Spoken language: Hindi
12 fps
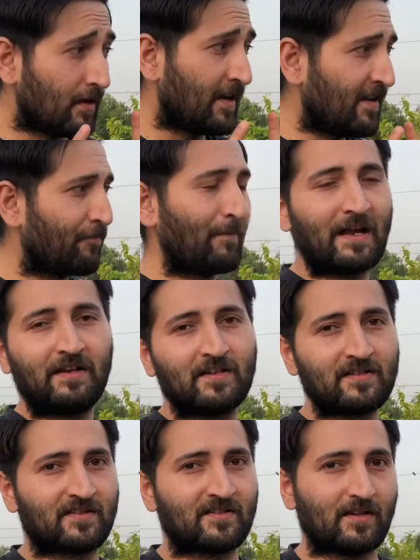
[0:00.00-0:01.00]
leaf
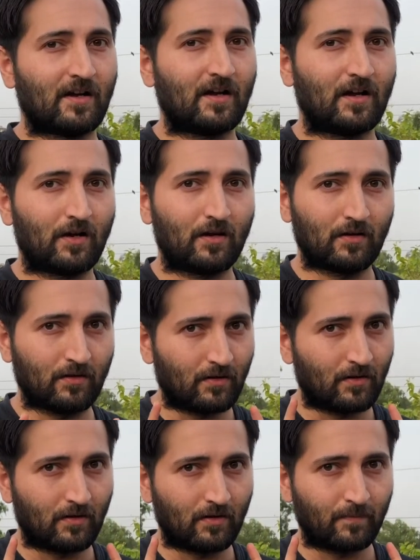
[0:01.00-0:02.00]
miners uh,
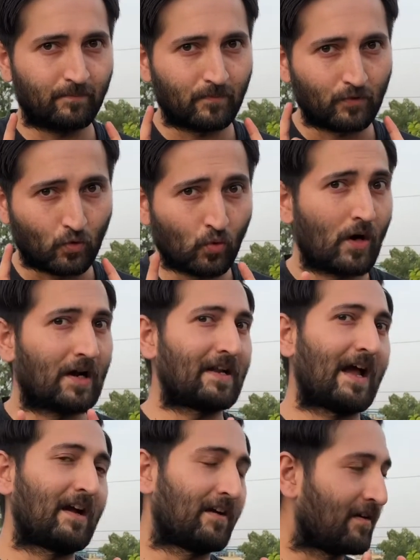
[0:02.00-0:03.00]
uh, do
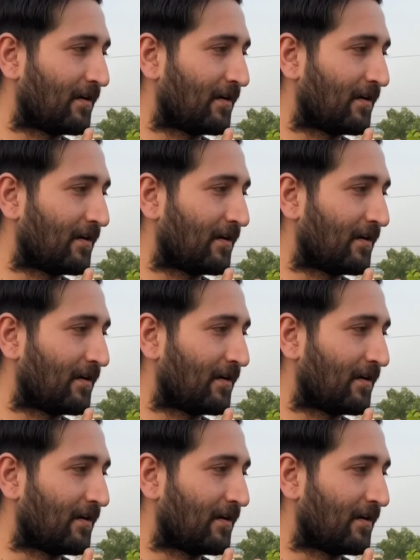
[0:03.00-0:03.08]
attack